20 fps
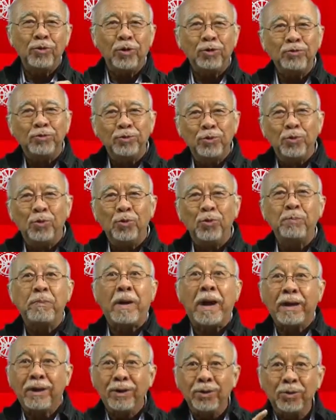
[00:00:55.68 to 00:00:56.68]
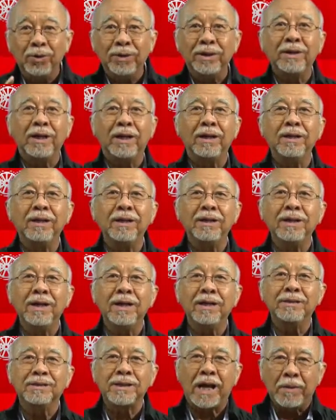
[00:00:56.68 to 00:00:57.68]
รถหรูพันลุยคันนี้
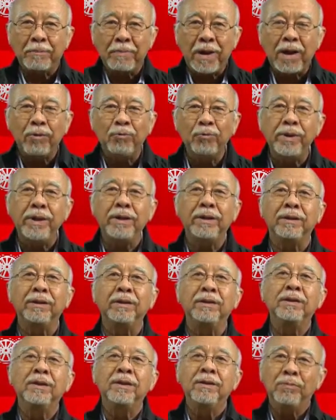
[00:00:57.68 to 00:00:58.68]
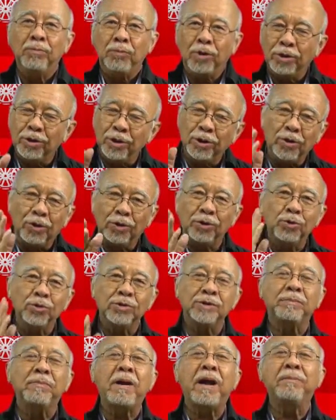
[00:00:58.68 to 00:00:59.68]
เนี่ยสามารถวิ่งบนถนน
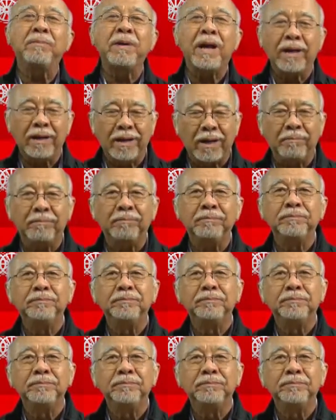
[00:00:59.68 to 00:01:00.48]
ทุกสภาพได้ครับ